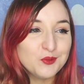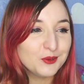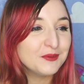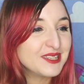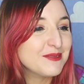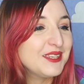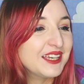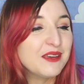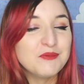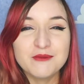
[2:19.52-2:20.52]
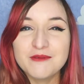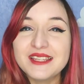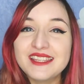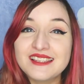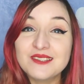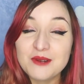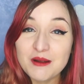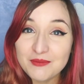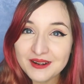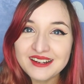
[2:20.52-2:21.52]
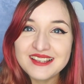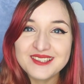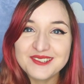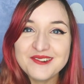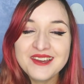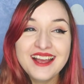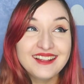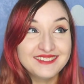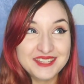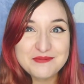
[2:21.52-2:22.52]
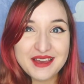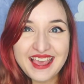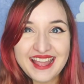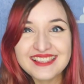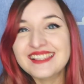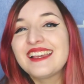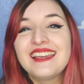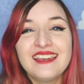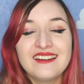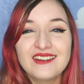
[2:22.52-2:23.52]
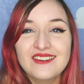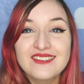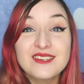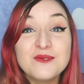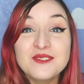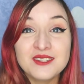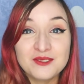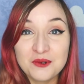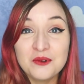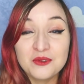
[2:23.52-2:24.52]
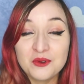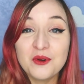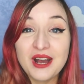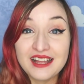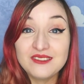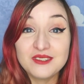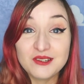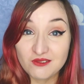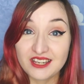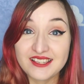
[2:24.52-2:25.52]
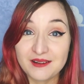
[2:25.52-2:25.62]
pour m'inspirer, pour me mettre des étoiles plein les yeux, des paillettes, et euh, j'ai juste trop trop hâte de découvrir